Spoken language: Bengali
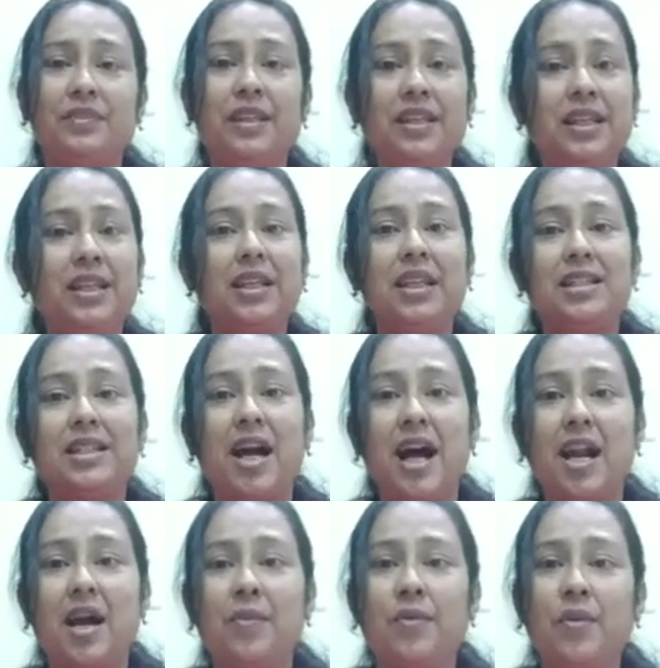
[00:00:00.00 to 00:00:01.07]
দিদিকে
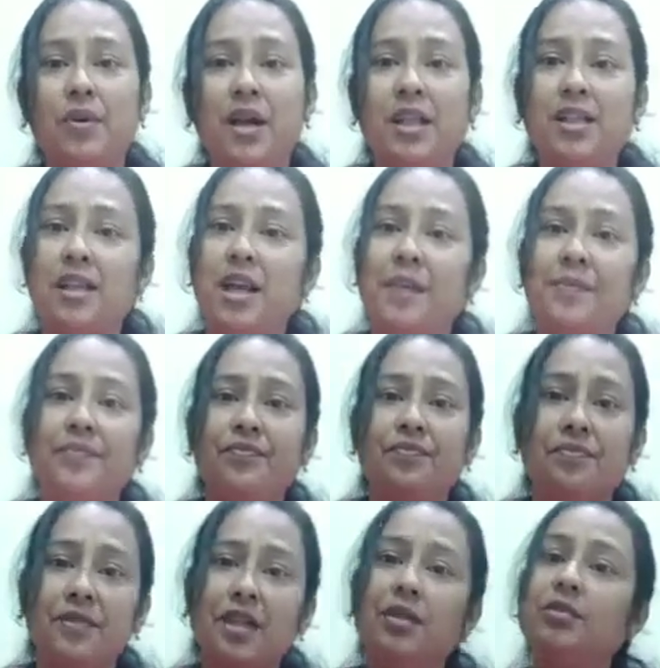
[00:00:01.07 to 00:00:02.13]
ছাড়া ফোঁটা দিলাম
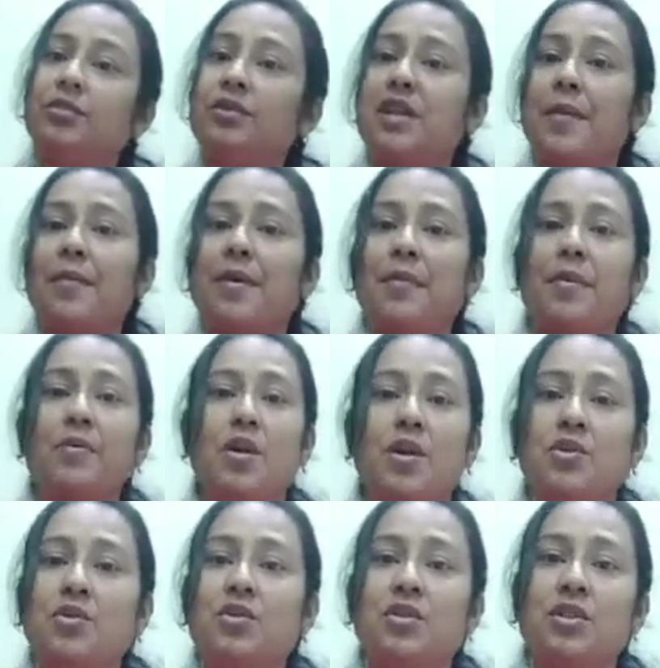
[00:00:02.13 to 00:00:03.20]
যেহেতু জামাইবাবু
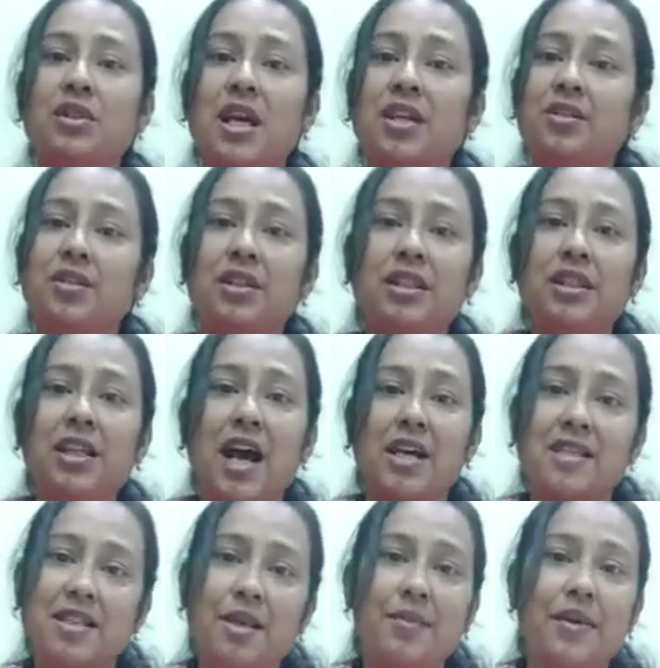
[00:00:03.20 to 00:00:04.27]
অসুস্থ চাই দিদি
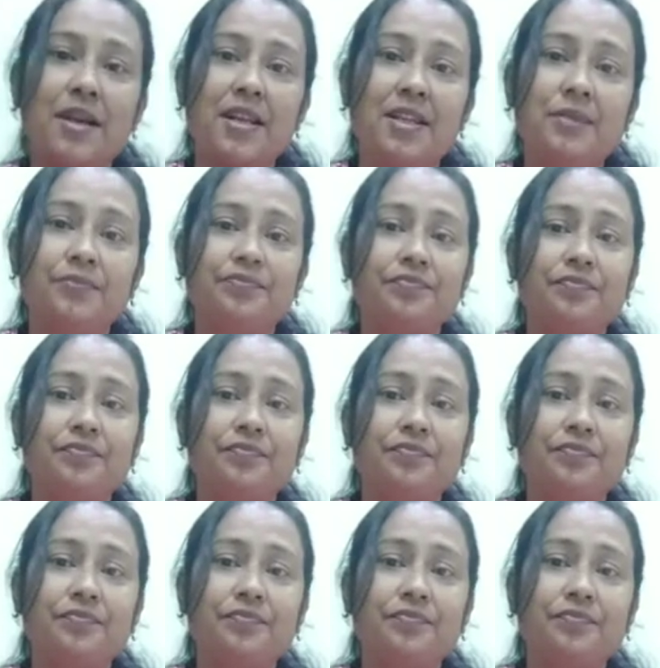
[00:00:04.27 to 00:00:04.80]
আসতে পারেনি